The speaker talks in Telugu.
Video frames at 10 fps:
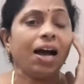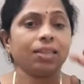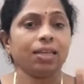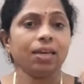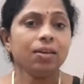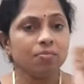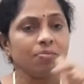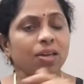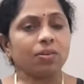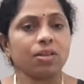అయితే
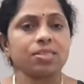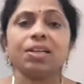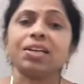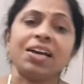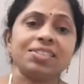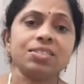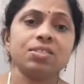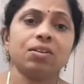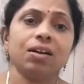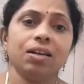మీరు కూడా ఒకసారి ట్రై చేసి
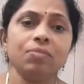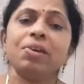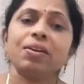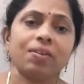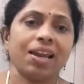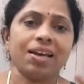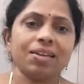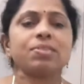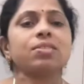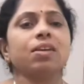చూడండి మీకు కూడా అలా
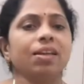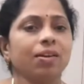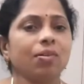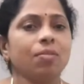అనిపిస్తుందో లేదో